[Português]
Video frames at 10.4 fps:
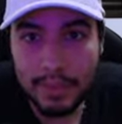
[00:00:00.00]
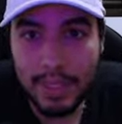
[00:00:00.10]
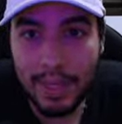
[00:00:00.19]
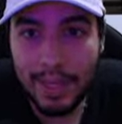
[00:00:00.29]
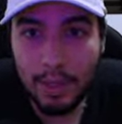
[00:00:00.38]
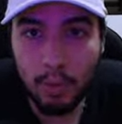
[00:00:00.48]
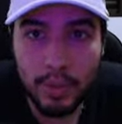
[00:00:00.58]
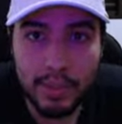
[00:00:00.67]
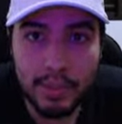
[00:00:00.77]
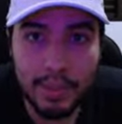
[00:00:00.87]
que é a
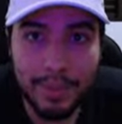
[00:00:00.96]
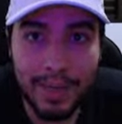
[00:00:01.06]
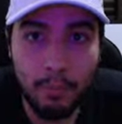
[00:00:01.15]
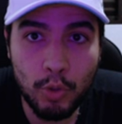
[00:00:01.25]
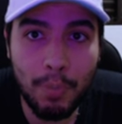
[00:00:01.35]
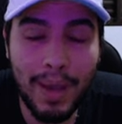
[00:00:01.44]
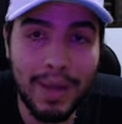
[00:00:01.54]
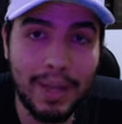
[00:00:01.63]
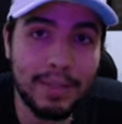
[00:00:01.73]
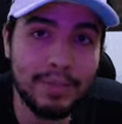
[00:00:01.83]
gargolítica, porque ela é muito
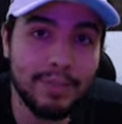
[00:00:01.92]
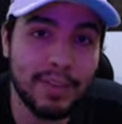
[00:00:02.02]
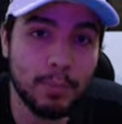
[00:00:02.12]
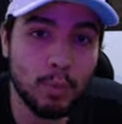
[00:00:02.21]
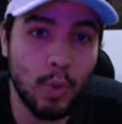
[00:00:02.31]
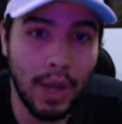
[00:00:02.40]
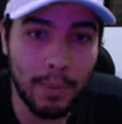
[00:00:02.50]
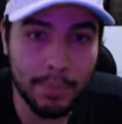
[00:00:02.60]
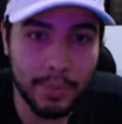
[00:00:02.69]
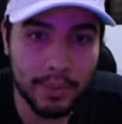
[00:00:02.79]
barata e você faz muito
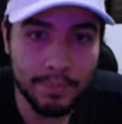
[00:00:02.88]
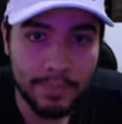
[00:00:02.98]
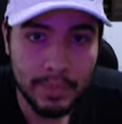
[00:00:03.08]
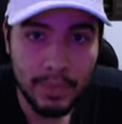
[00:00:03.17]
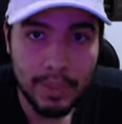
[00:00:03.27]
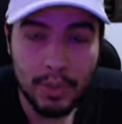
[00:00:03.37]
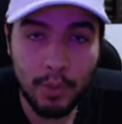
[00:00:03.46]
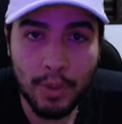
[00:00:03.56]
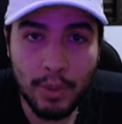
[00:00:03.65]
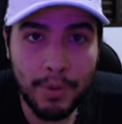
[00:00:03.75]
rápida.
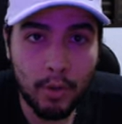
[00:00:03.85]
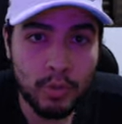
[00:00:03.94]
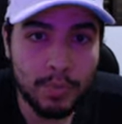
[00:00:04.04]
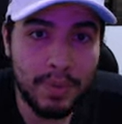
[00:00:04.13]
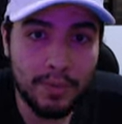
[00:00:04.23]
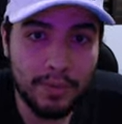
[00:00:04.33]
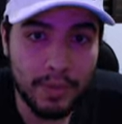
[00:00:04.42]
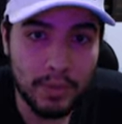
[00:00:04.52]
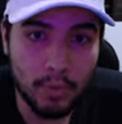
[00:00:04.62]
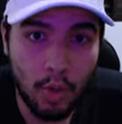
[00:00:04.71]
Então ela é melhor que os
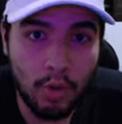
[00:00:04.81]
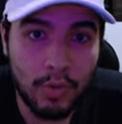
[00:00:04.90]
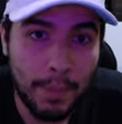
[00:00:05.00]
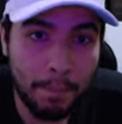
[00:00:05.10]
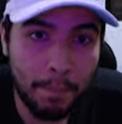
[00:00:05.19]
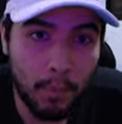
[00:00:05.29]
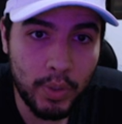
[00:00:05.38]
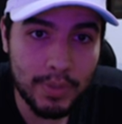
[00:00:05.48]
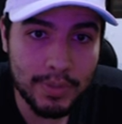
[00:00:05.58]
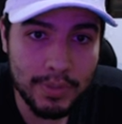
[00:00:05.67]
benefícios. logo
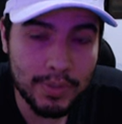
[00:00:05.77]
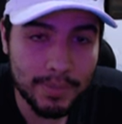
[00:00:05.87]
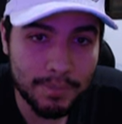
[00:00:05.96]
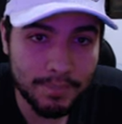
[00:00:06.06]
depois